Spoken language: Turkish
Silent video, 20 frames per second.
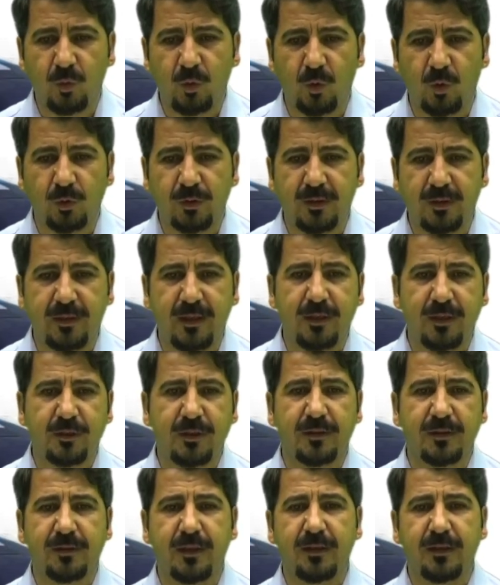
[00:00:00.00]
konuda
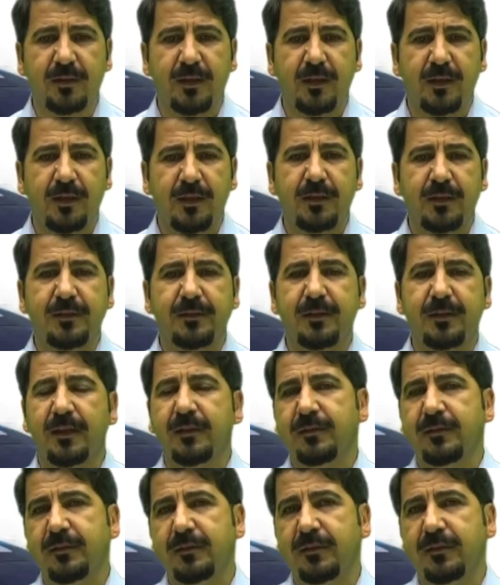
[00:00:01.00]
gerçekten
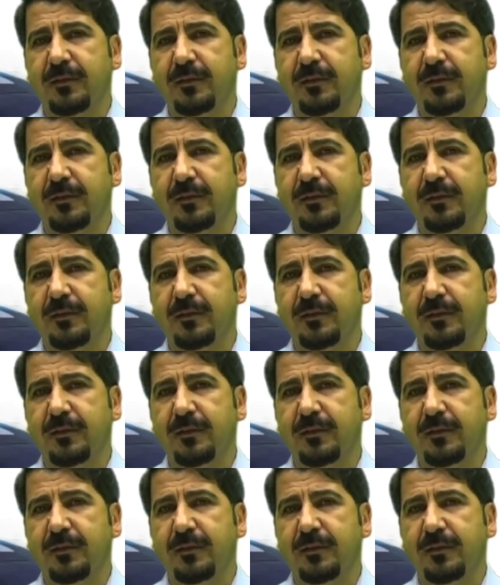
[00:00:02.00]
insan